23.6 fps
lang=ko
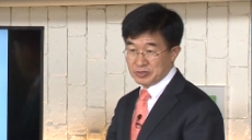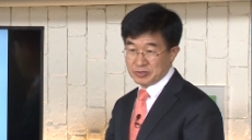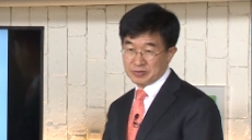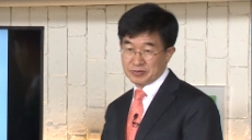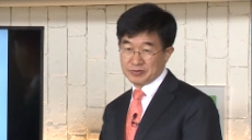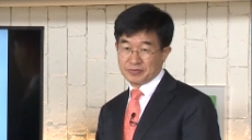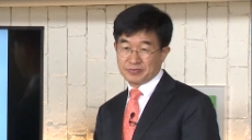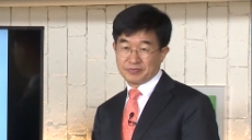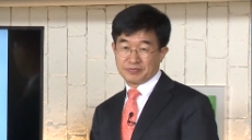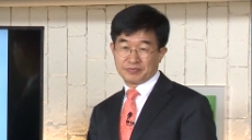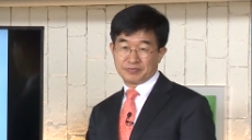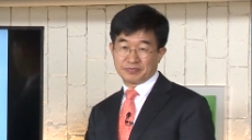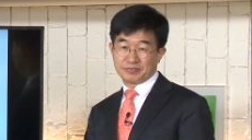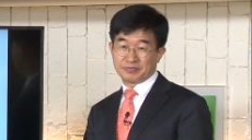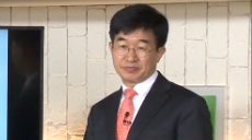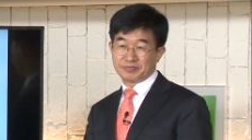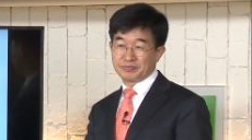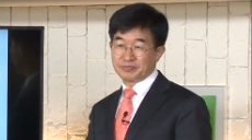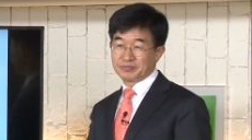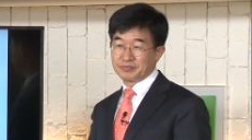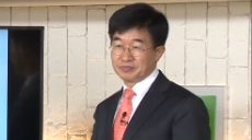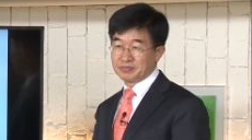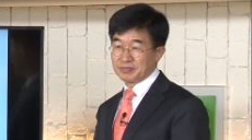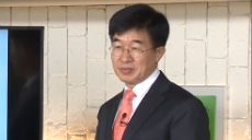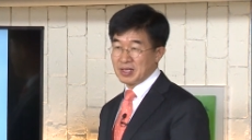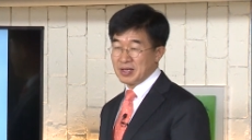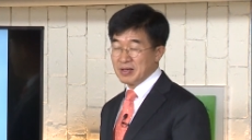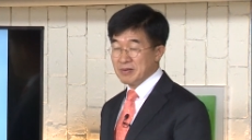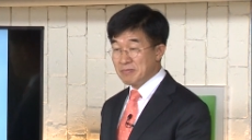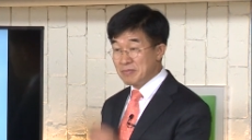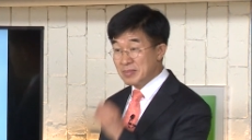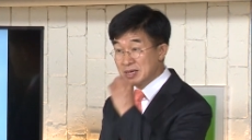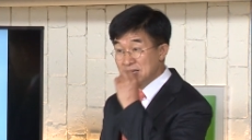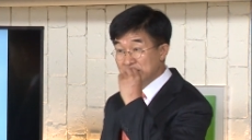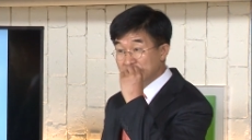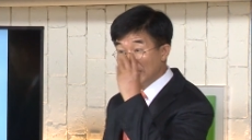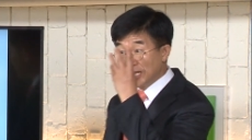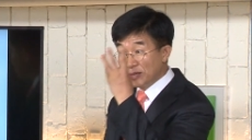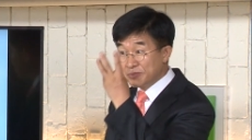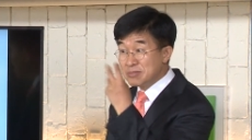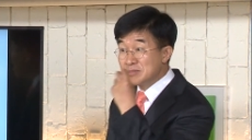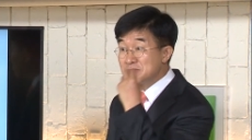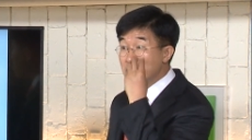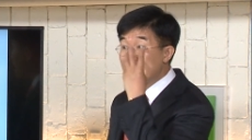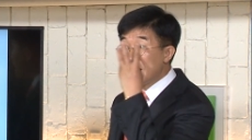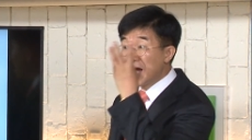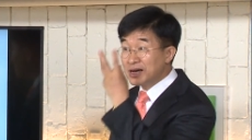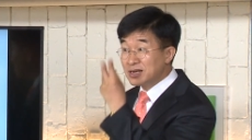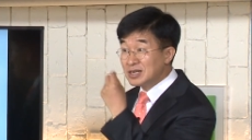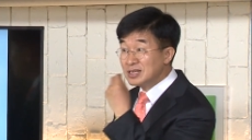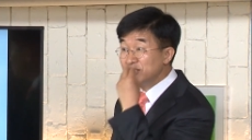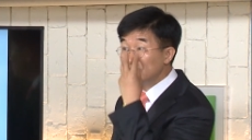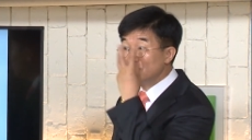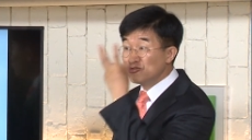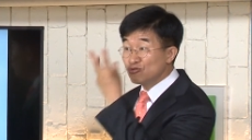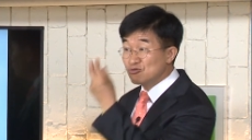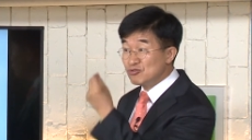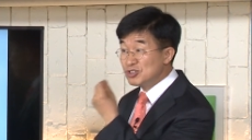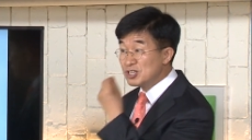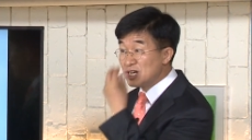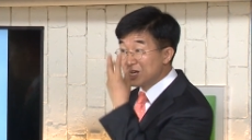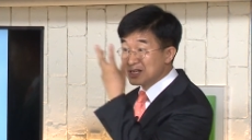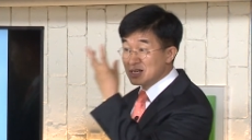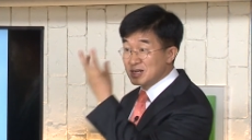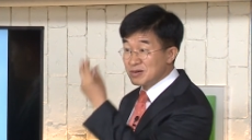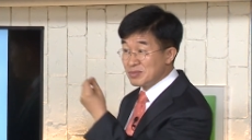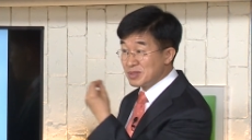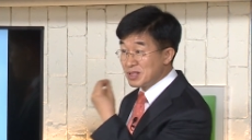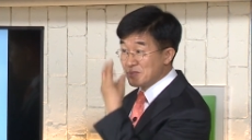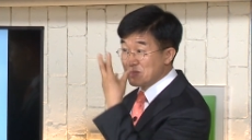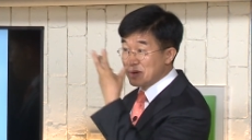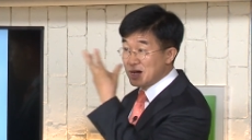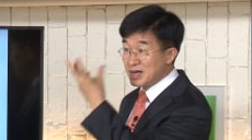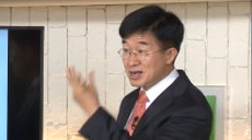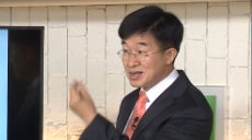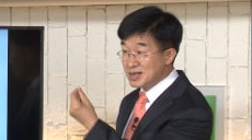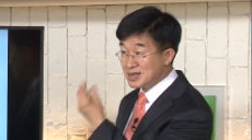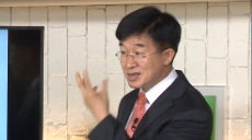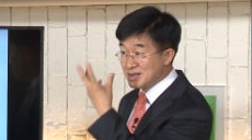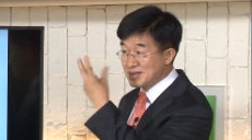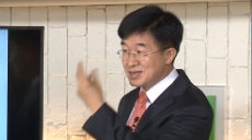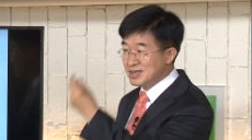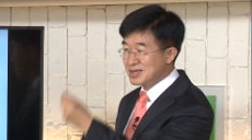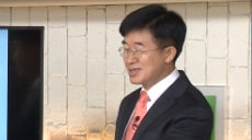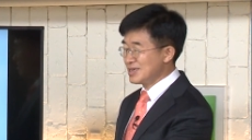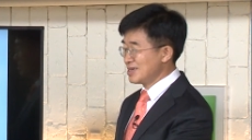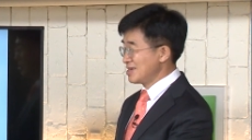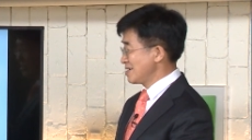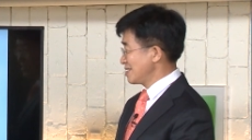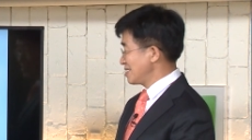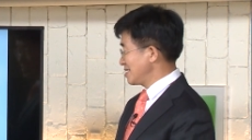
그 그러니까 사람 말을 중시하는 겁니다. 말. 예.